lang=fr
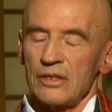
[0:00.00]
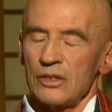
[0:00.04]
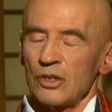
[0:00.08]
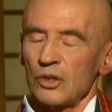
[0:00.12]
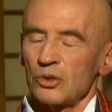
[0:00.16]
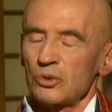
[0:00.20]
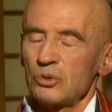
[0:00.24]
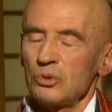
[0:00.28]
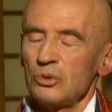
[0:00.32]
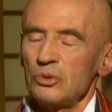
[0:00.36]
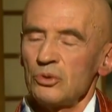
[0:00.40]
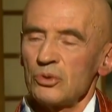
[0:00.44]

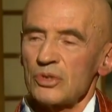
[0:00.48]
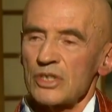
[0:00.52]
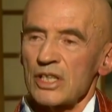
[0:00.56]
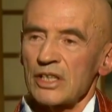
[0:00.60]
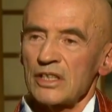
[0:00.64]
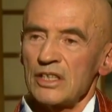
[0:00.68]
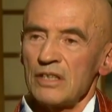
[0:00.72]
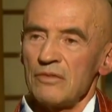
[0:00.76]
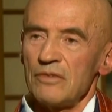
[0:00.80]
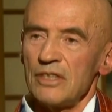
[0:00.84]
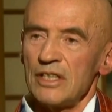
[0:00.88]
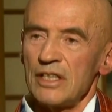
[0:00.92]
dans toutes nos
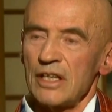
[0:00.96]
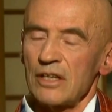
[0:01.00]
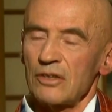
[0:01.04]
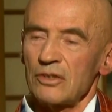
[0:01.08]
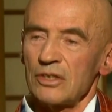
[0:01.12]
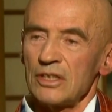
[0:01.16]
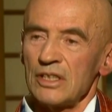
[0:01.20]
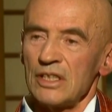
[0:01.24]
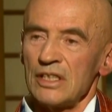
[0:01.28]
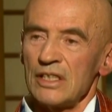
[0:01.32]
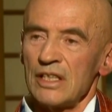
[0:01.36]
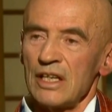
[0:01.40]
activités
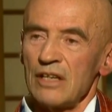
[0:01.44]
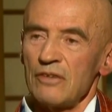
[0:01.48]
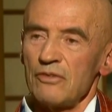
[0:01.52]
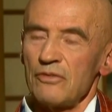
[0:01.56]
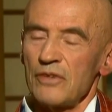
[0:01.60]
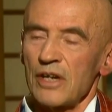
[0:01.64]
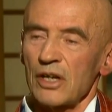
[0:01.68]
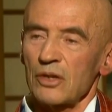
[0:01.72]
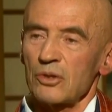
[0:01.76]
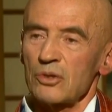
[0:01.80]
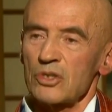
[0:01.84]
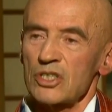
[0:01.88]
quotidiennes,
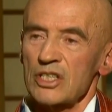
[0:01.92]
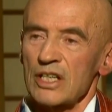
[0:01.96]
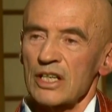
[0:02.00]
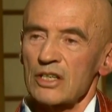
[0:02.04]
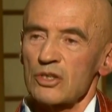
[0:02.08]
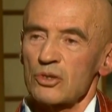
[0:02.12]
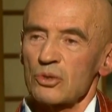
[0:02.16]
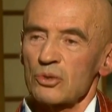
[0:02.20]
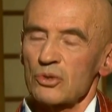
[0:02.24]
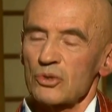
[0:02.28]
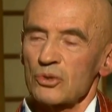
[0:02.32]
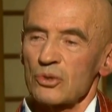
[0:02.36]
faire que
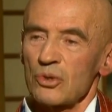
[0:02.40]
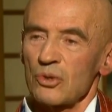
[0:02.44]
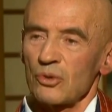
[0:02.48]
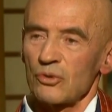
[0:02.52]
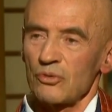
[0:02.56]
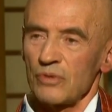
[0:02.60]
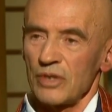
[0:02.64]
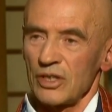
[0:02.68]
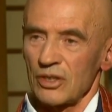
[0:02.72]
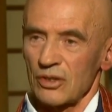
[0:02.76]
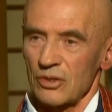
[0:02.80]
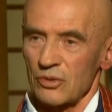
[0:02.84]
chaque chose que
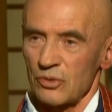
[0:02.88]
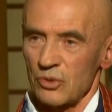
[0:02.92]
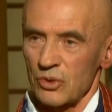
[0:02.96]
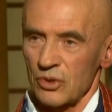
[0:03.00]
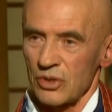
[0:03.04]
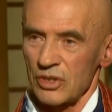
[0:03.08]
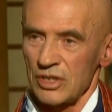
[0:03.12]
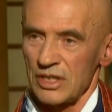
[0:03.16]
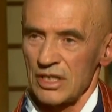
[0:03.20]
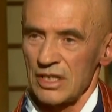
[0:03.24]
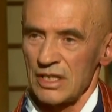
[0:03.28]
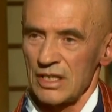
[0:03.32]
l'on fait au
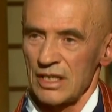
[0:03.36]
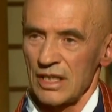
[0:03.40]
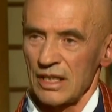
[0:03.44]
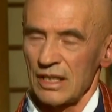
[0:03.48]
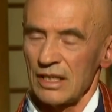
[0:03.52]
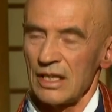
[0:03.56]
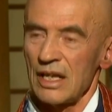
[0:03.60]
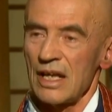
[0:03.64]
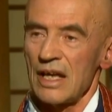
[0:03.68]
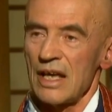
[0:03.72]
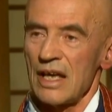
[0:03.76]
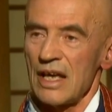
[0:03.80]

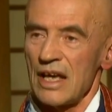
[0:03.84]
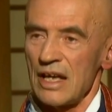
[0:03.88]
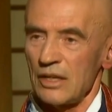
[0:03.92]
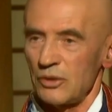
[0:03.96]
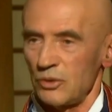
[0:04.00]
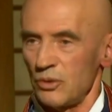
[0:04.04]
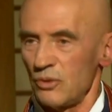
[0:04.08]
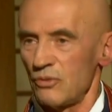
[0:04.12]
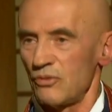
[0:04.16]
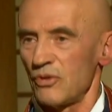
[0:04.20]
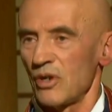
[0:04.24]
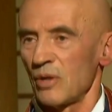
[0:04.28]
quotidien
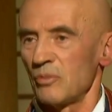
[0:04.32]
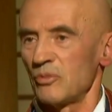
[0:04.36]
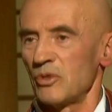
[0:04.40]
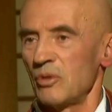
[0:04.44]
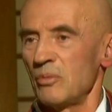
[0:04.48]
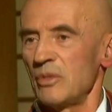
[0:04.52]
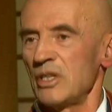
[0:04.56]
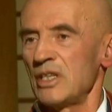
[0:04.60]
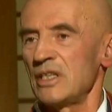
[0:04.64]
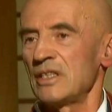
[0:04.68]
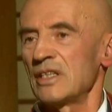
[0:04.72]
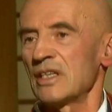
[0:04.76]
est une forme
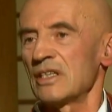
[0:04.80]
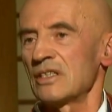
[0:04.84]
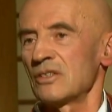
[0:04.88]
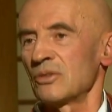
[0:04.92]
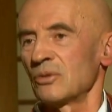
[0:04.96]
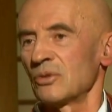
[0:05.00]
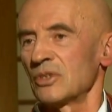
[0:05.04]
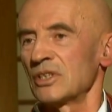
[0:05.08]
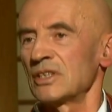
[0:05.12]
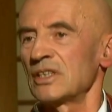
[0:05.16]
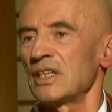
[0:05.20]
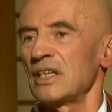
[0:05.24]
de
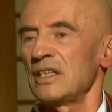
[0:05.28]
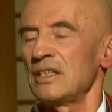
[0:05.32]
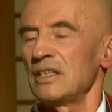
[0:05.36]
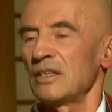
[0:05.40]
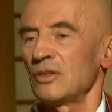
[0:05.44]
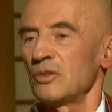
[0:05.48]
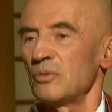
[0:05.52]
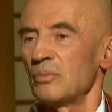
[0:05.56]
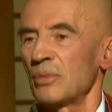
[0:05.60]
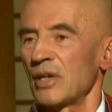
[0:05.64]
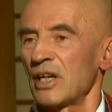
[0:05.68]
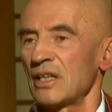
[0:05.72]
méditation,
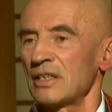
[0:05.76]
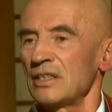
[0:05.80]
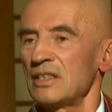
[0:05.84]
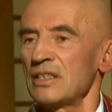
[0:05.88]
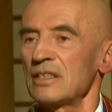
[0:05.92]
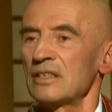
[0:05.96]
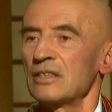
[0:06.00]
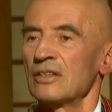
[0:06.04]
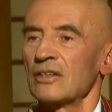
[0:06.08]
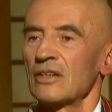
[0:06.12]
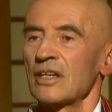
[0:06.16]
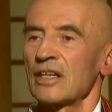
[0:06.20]
c'est-à-dire une
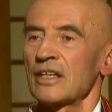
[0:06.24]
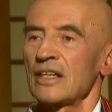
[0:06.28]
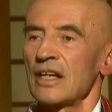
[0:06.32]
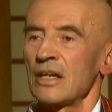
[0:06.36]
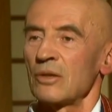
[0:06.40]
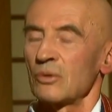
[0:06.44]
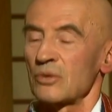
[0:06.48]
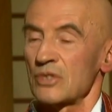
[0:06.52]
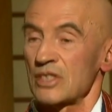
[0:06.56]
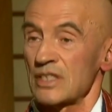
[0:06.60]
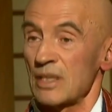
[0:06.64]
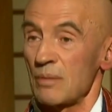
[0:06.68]
pratique dans laquelle on